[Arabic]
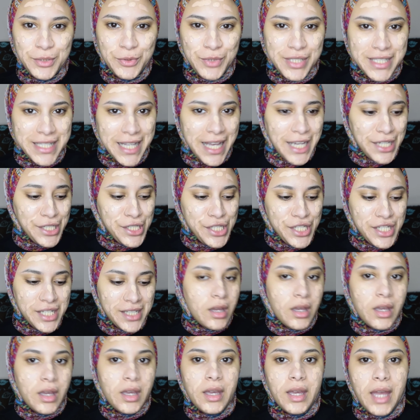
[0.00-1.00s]
تتوسخش
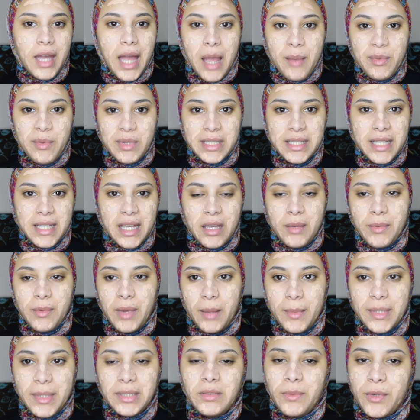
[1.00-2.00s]
آه هعمل زي ما
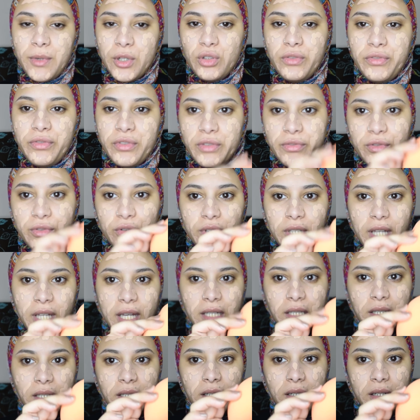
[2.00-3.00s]
عملت برده في الريفيو
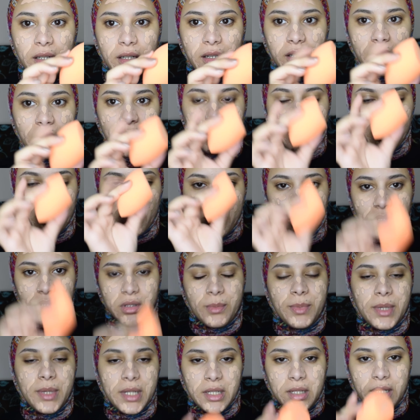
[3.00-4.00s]
التاني آه نص
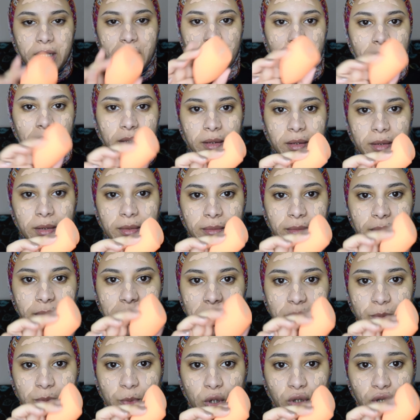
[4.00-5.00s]
بال آه،
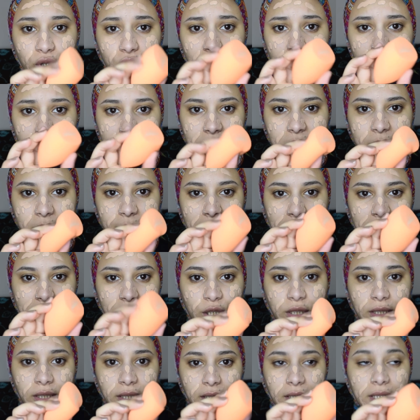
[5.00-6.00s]
بالسبونج دي بتاعت
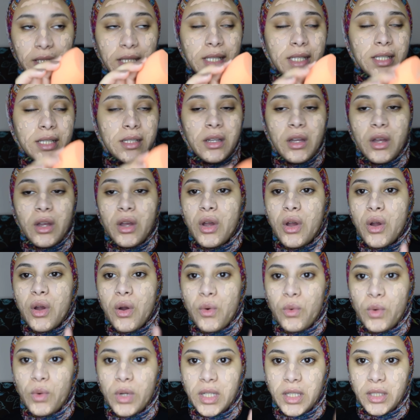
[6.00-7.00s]
ريل تكنيكس
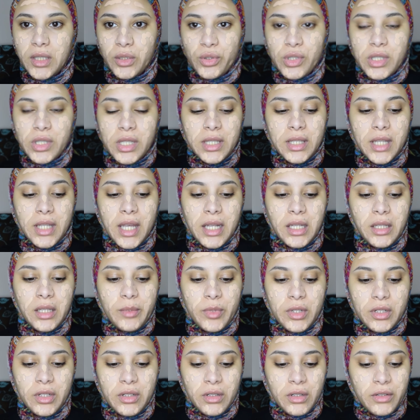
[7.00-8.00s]
والنص التاني
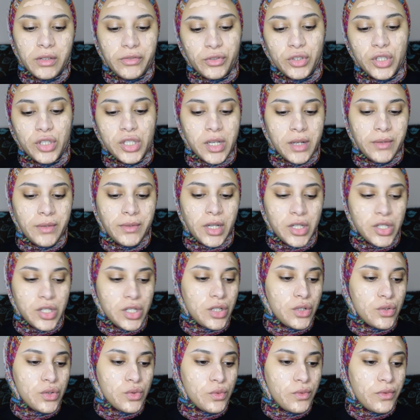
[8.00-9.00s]
بالفرشه عشان
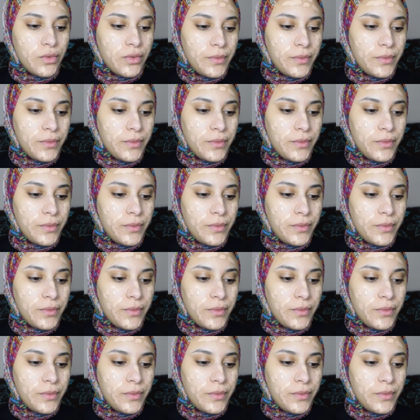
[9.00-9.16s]
اشوف